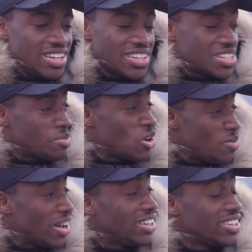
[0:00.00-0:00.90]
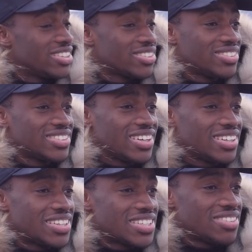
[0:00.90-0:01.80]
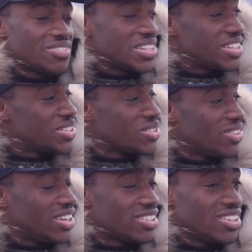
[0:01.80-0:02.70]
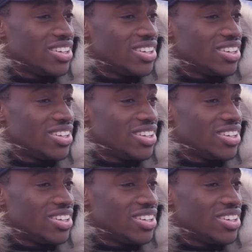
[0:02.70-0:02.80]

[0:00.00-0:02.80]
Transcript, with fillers: dass der Ball auch mal reingeht. Und ja, gestern war es endlich soweit.